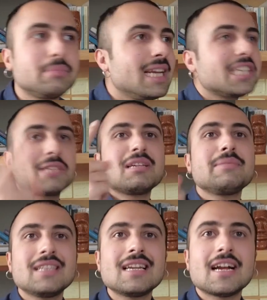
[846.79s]

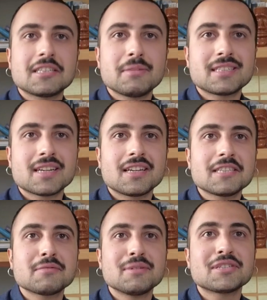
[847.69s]
Birleşemeyebilirlerdi mesela
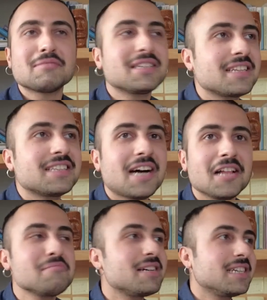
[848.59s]
değil mi? Evet. O zaman da
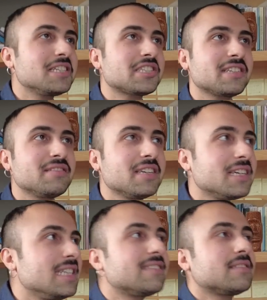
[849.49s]
Almanya işte
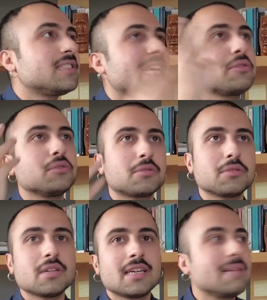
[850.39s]
şey olurdu.